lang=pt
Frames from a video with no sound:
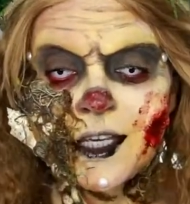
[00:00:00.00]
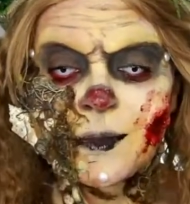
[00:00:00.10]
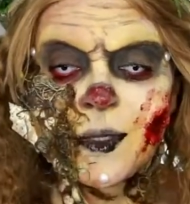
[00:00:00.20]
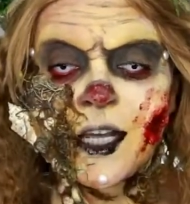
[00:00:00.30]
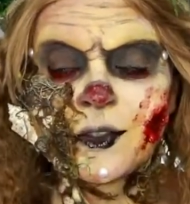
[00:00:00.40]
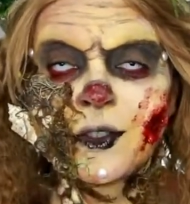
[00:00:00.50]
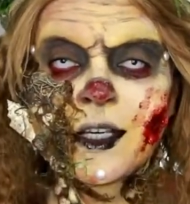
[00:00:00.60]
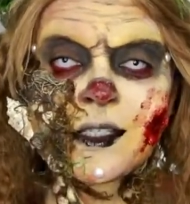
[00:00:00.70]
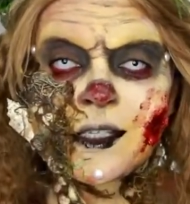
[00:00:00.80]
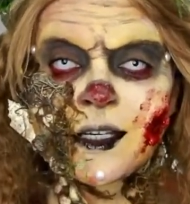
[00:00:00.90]
inspirado
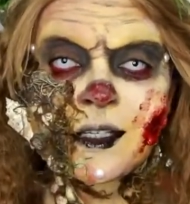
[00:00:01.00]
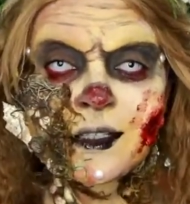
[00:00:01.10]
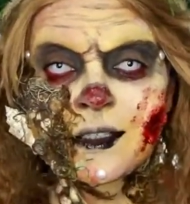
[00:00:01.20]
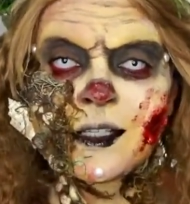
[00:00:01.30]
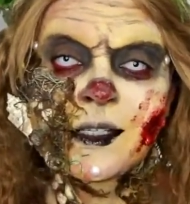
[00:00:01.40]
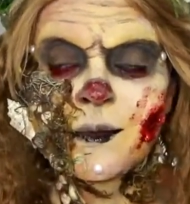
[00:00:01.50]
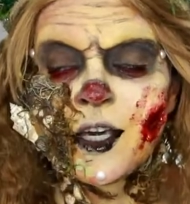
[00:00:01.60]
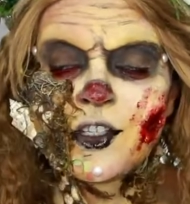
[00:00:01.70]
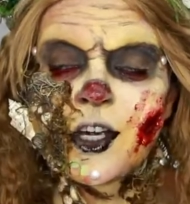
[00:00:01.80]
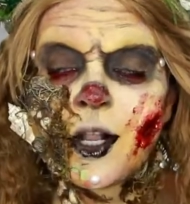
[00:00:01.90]
nessa, nesse
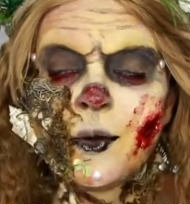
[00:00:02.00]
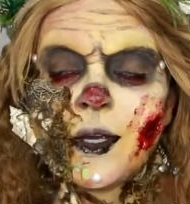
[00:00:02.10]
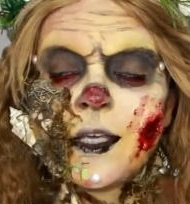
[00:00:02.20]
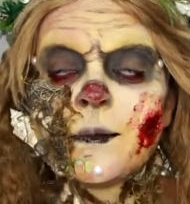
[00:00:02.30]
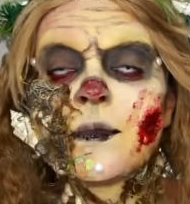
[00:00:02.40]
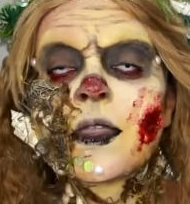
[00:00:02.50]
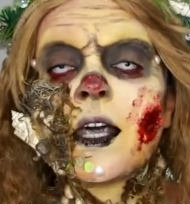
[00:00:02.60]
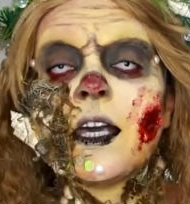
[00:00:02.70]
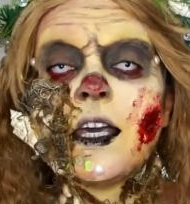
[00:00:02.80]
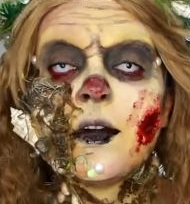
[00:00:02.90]
mês de Halloween.
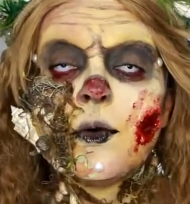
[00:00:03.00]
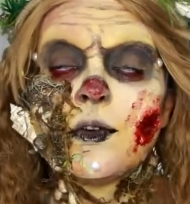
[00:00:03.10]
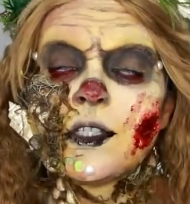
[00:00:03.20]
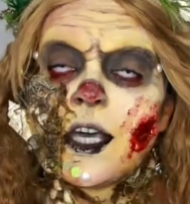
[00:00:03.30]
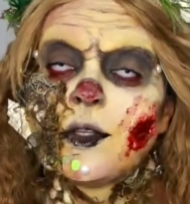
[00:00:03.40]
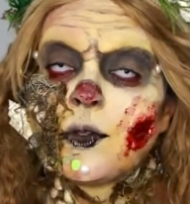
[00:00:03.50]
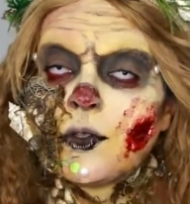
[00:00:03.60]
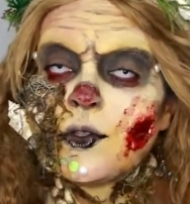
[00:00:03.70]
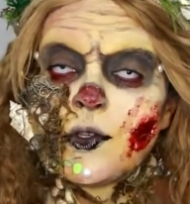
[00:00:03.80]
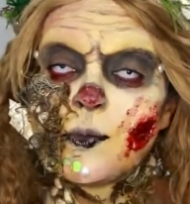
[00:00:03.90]
E usei
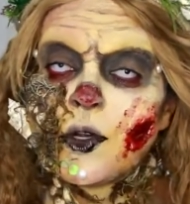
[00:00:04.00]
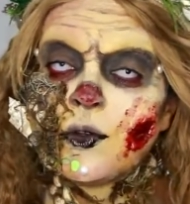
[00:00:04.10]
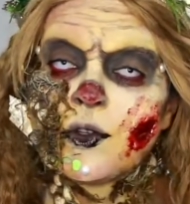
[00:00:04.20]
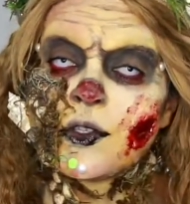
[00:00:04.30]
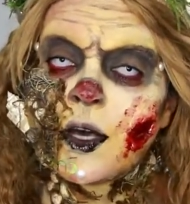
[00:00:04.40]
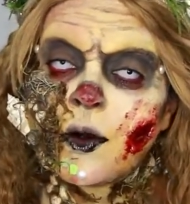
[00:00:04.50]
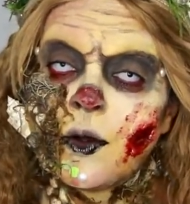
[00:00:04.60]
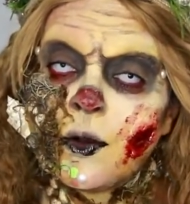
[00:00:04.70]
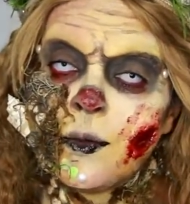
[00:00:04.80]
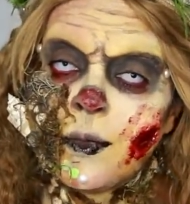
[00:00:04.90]
todos os produtos da
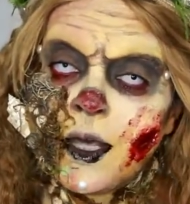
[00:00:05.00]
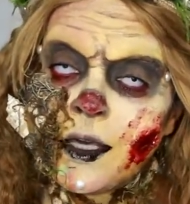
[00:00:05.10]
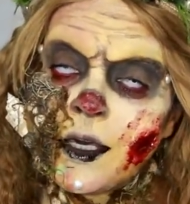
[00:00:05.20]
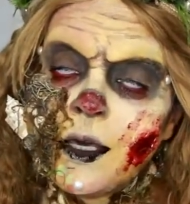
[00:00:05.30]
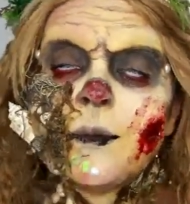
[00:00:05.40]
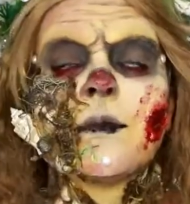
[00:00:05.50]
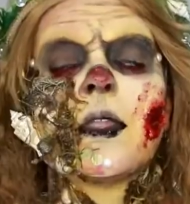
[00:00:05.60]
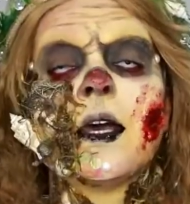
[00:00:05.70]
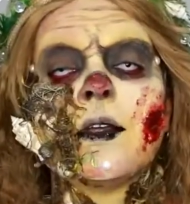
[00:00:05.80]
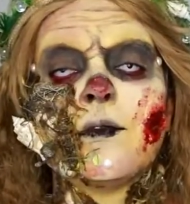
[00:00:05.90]
Color Make.
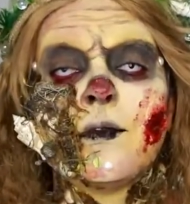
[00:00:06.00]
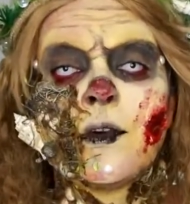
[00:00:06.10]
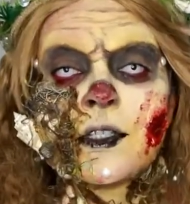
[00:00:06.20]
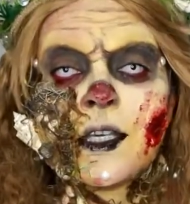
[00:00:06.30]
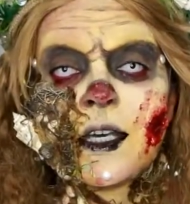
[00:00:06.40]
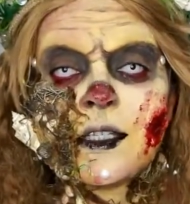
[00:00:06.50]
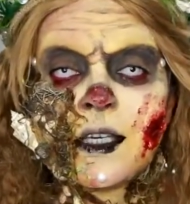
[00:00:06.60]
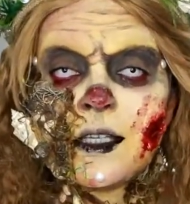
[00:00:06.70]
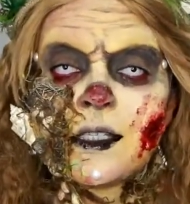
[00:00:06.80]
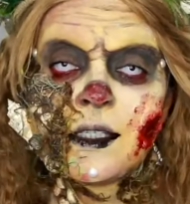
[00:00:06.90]
Você,
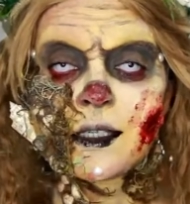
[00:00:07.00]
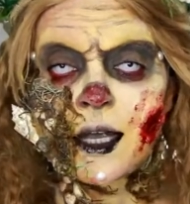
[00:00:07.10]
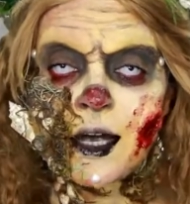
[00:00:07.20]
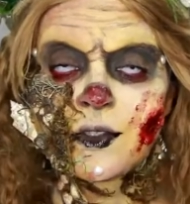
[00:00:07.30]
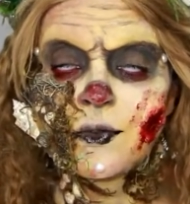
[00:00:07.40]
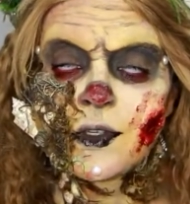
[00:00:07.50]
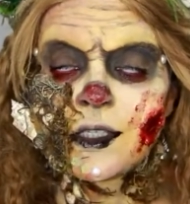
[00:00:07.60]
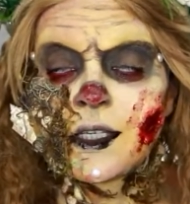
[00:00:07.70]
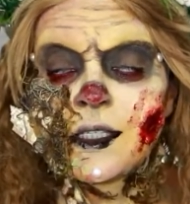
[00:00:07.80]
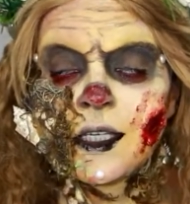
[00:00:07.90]
se, caso
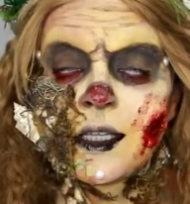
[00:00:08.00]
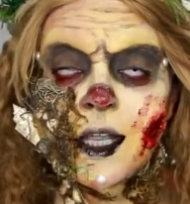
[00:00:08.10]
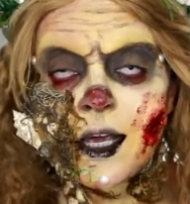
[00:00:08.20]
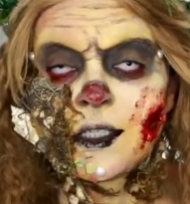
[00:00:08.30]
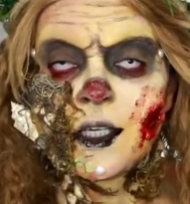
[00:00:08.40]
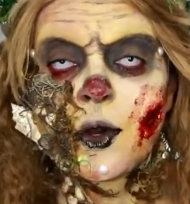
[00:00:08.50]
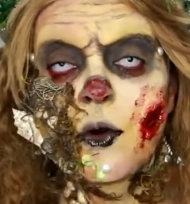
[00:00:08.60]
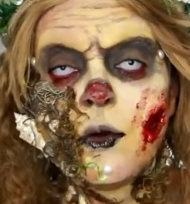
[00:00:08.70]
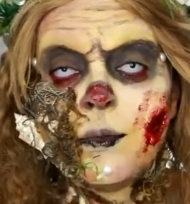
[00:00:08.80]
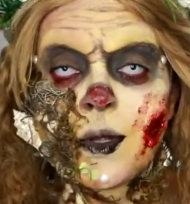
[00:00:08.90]
você se interesse em
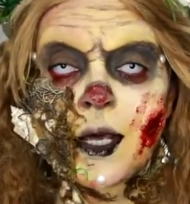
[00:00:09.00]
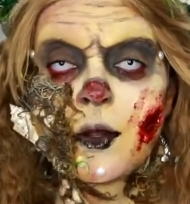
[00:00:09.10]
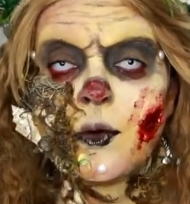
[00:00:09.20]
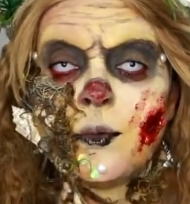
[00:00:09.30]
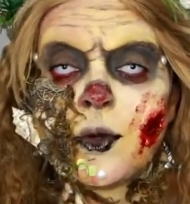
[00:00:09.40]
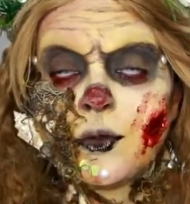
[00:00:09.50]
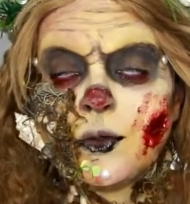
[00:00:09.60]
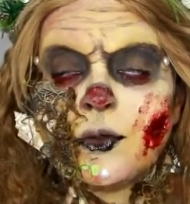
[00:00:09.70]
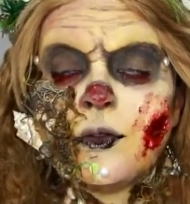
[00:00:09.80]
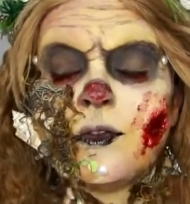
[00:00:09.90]
comprar algum
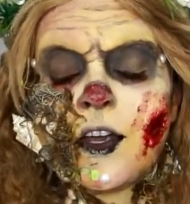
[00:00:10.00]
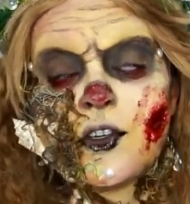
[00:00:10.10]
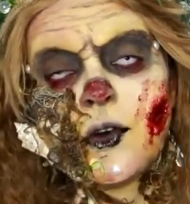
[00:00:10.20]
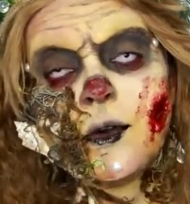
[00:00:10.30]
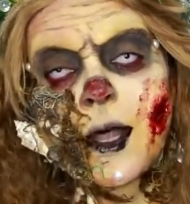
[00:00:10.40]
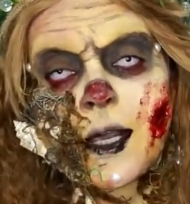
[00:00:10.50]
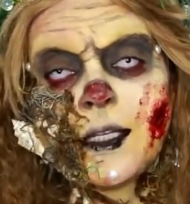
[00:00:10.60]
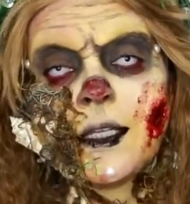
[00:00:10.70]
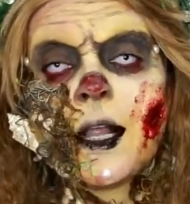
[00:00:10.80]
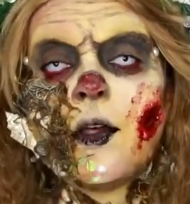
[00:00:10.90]
produto, vende
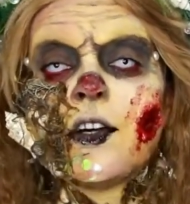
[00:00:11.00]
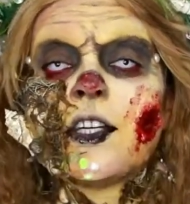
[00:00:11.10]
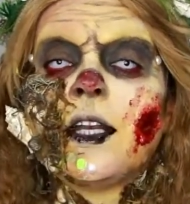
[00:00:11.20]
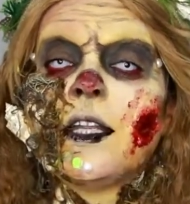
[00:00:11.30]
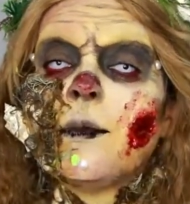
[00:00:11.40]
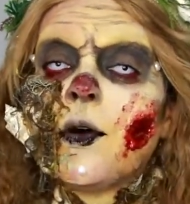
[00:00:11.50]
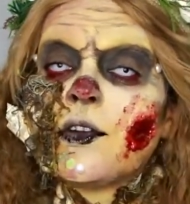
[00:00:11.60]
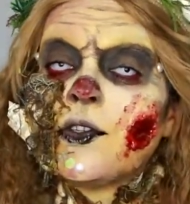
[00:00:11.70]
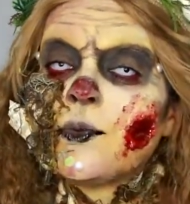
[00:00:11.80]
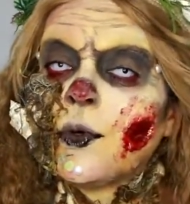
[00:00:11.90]
online na loja
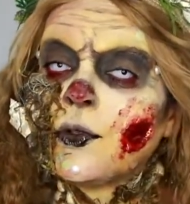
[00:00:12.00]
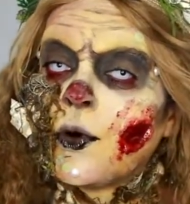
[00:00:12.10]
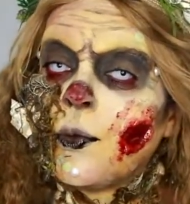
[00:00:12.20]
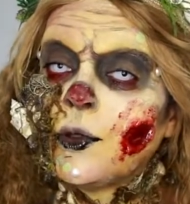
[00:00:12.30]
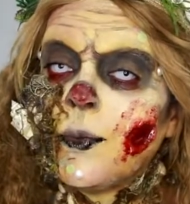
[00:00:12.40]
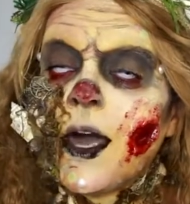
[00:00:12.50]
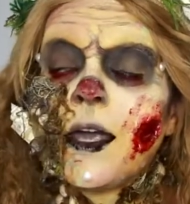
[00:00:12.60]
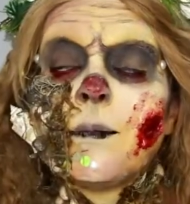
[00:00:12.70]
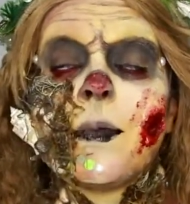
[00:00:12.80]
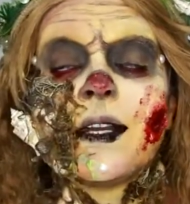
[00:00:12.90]
alineborges.com.br,
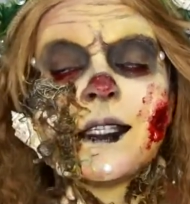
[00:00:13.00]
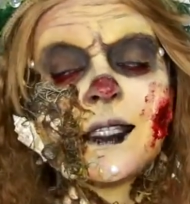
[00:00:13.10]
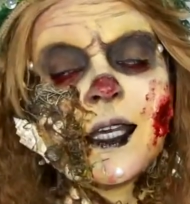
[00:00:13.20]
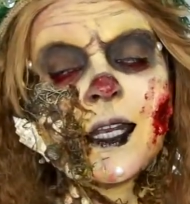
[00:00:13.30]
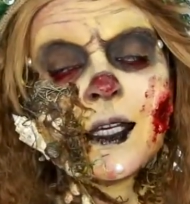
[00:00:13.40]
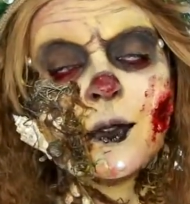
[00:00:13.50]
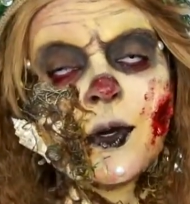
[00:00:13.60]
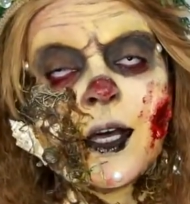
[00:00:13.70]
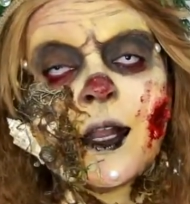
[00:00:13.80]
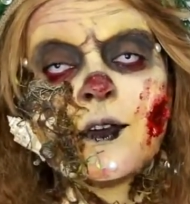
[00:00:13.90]
parceira aqui do
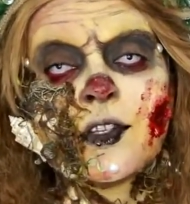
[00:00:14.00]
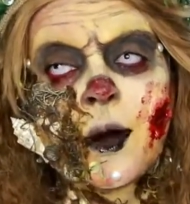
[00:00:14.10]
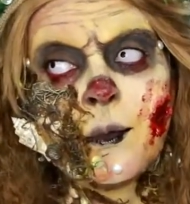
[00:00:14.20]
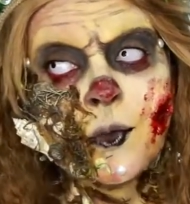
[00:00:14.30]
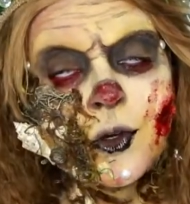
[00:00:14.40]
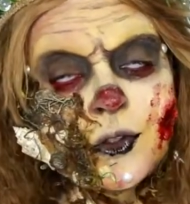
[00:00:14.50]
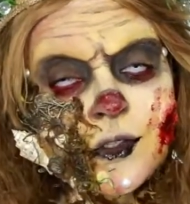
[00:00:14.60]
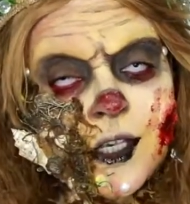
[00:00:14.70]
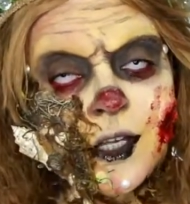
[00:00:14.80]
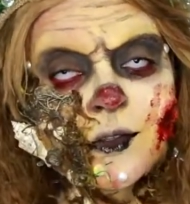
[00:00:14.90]
canal já há
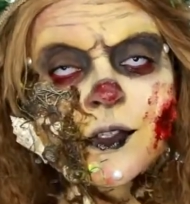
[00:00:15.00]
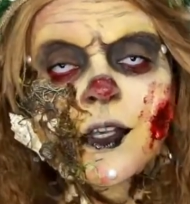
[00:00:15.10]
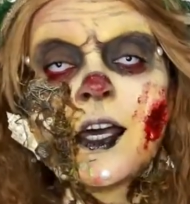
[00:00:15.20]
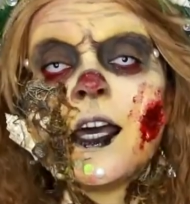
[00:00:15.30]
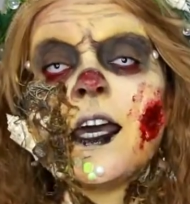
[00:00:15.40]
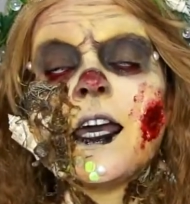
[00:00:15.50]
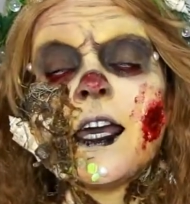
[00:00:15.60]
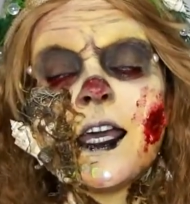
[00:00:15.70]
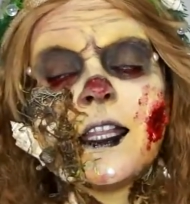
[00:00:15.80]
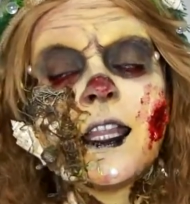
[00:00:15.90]
muitos anos.
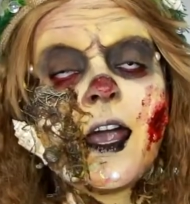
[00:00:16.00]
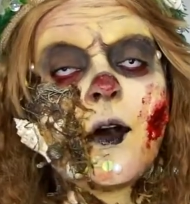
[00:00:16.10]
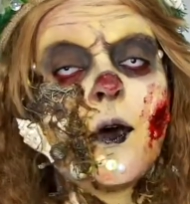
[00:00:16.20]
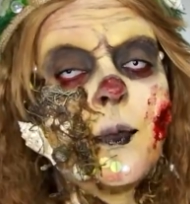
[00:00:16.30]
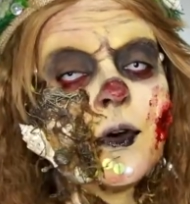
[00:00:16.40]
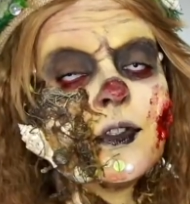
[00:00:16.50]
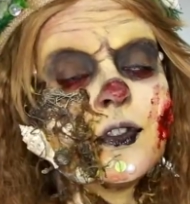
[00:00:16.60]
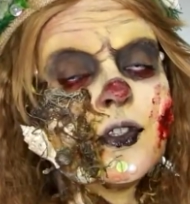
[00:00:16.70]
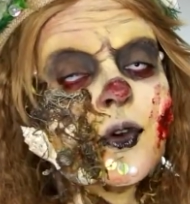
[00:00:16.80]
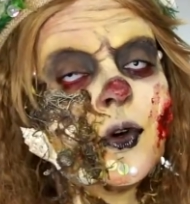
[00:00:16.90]
E tem cupom de
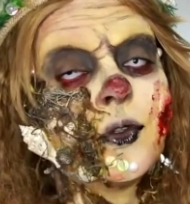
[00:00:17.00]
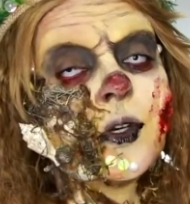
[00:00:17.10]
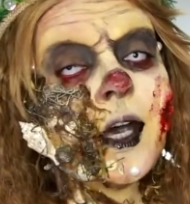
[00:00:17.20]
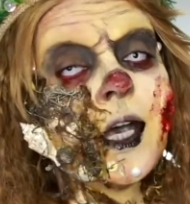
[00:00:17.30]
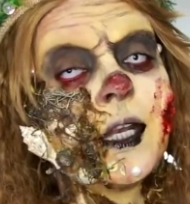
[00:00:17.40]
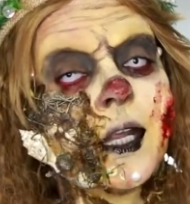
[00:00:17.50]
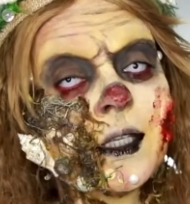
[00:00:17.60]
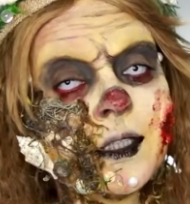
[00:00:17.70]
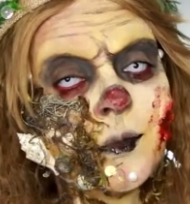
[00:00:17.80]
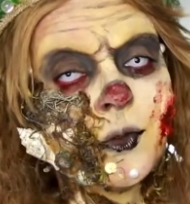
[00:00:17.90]
desconto que é
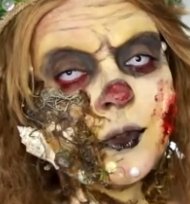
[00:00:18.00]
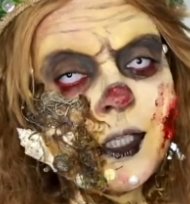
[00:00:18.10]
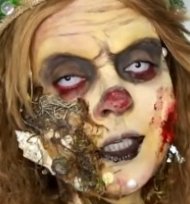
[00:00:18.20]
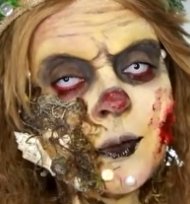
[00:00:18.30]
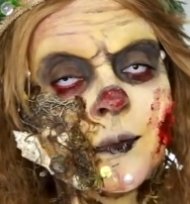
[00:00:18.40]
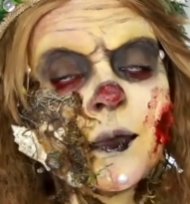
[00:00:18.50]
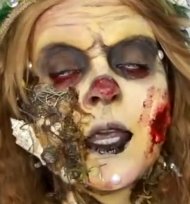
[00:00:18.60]
Renata Monteiro.